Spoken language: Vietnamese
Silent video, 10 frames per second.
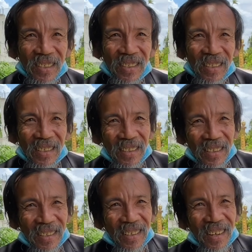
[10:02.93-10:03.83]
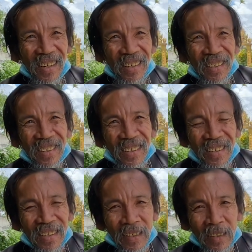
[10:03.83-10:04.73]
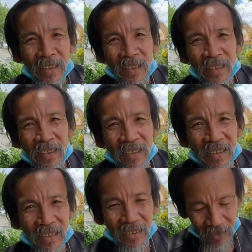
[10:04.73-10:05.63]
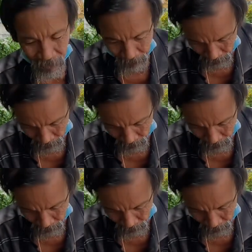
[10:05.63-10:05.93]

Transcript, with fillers: Lạc. Ừ. Bây giờ đi tìm vợ. Ừ, đó, vậy đó.